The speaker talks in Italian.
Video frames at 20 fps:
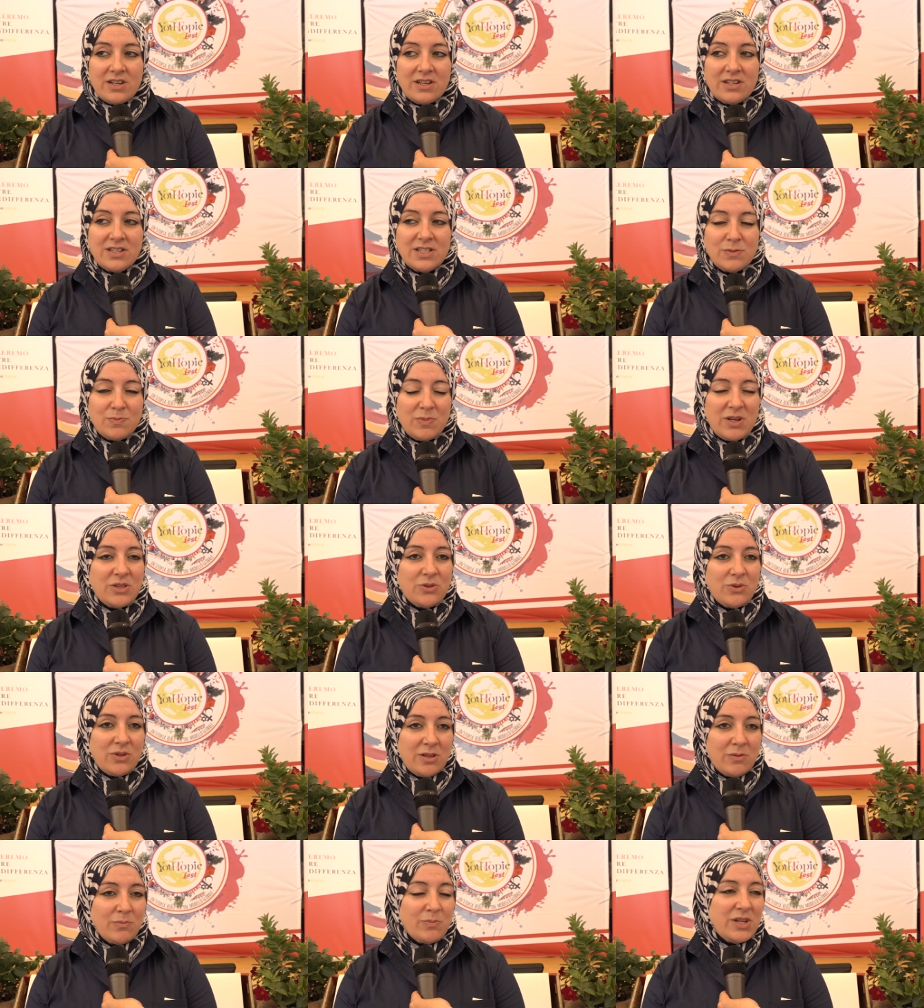rispetto
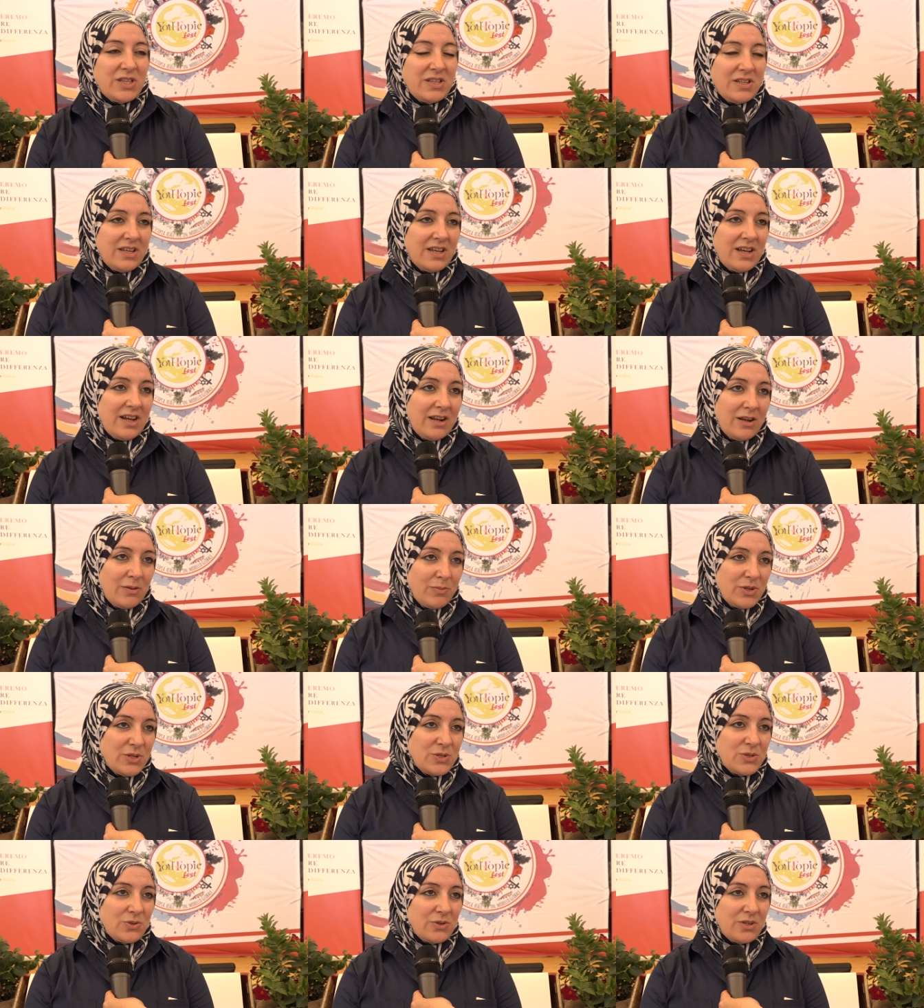ed empatia alle
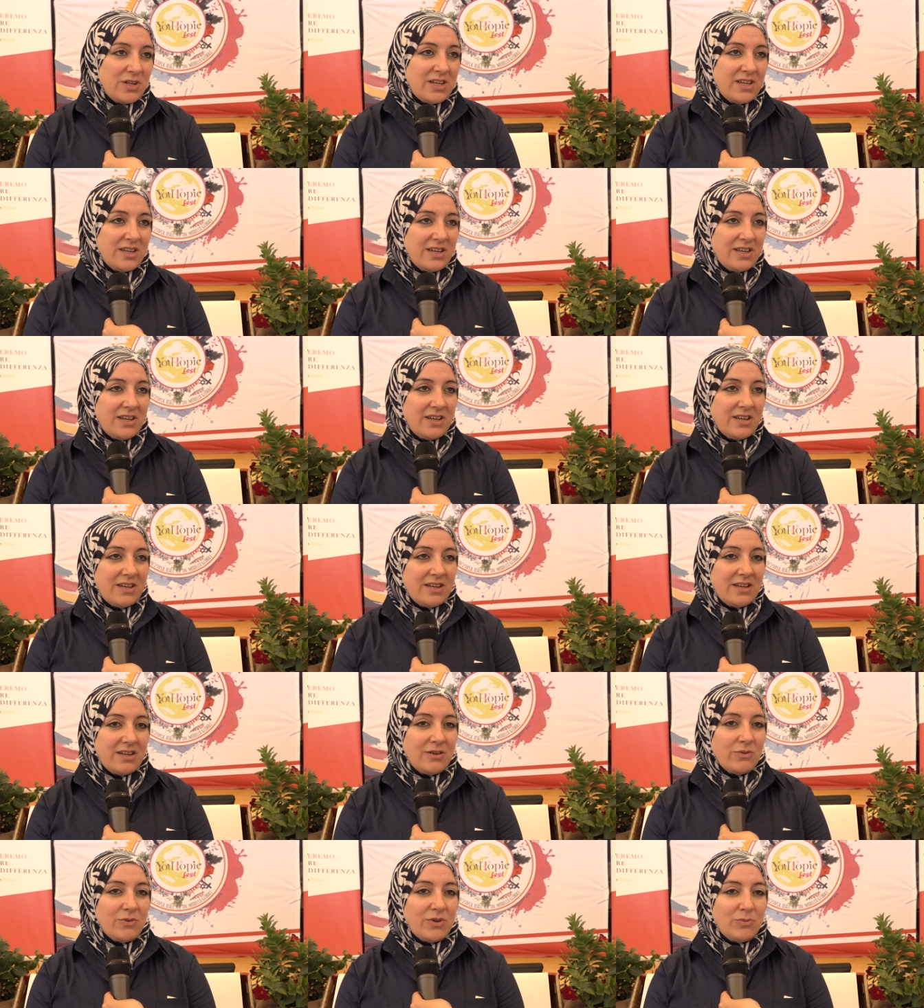persone che
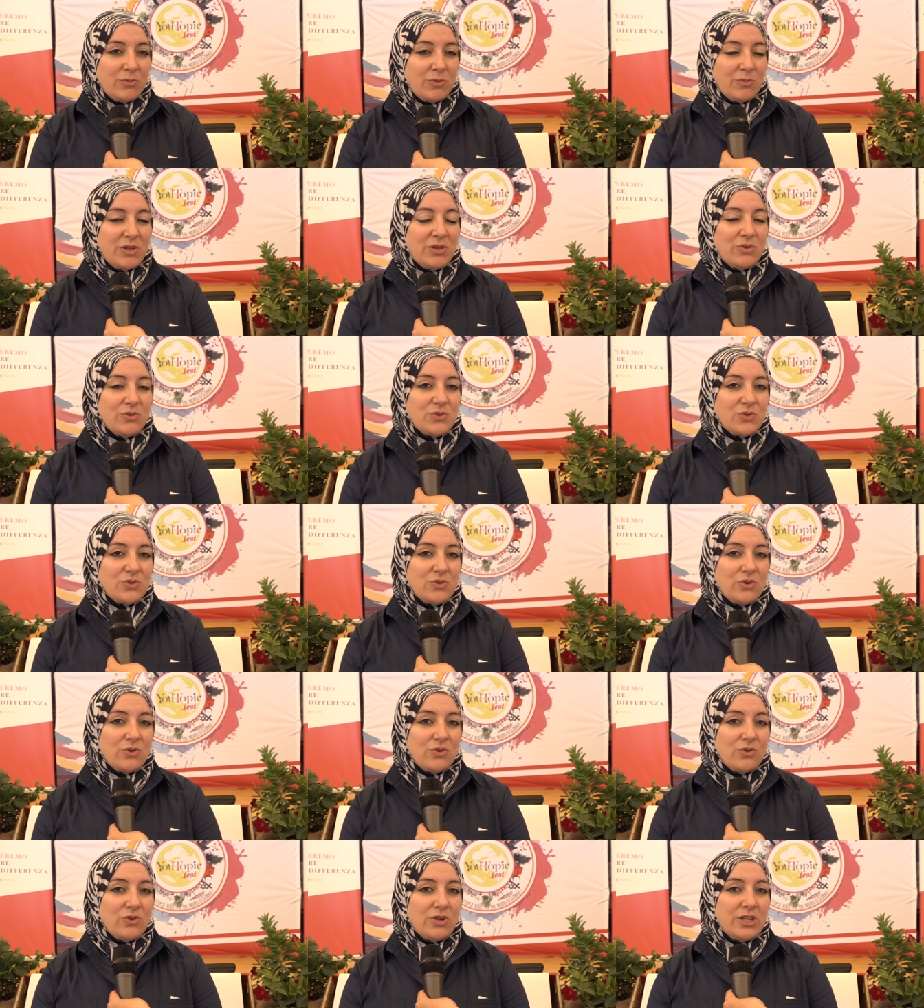in quel momento
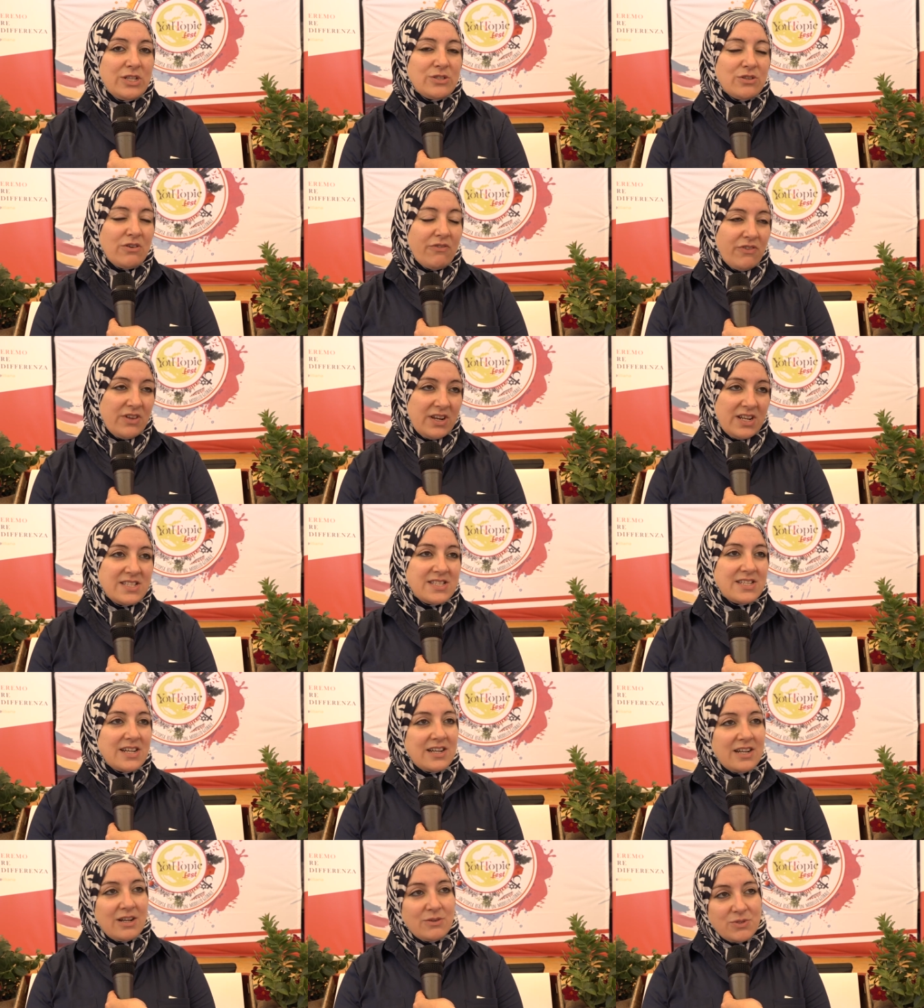sono in sofferenza
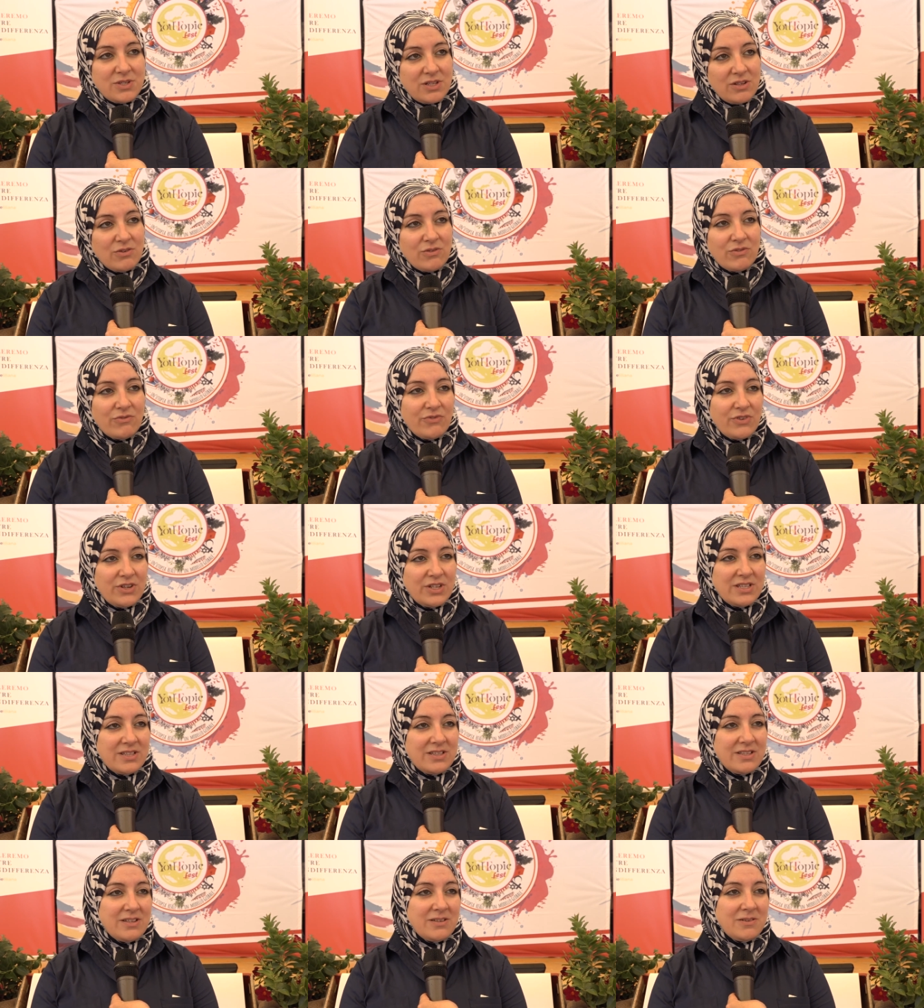a causa di
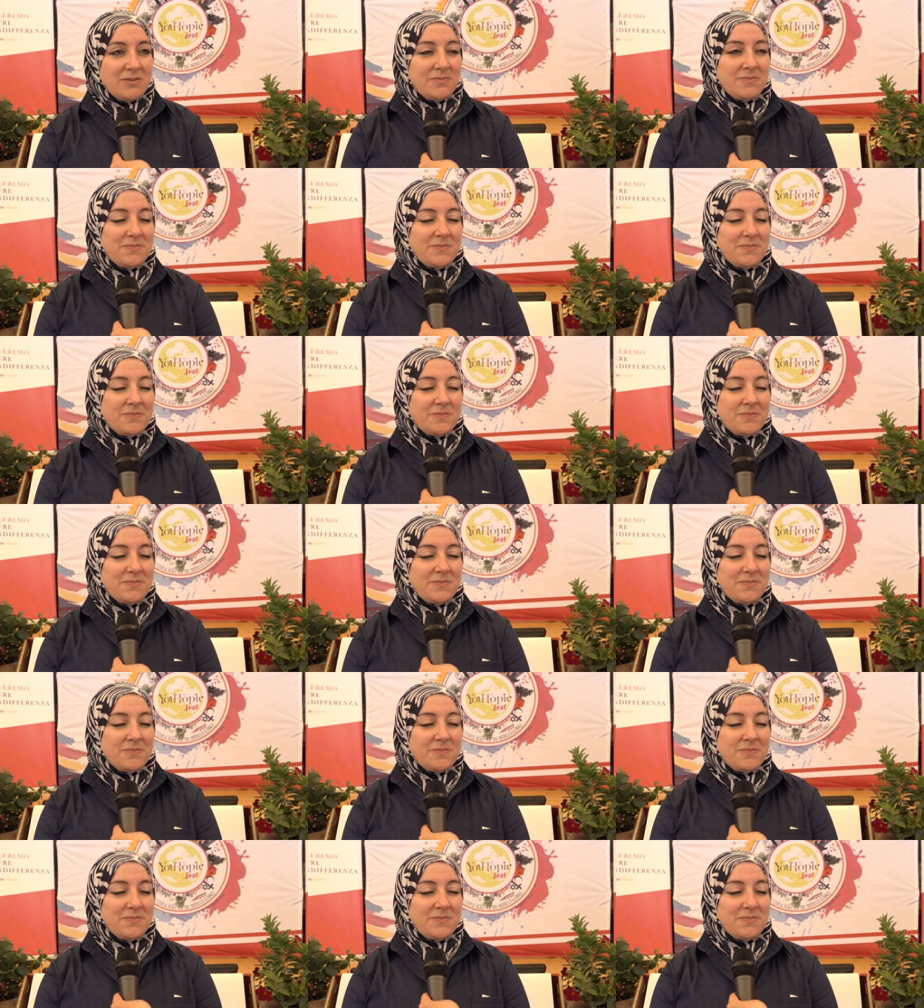conflitti.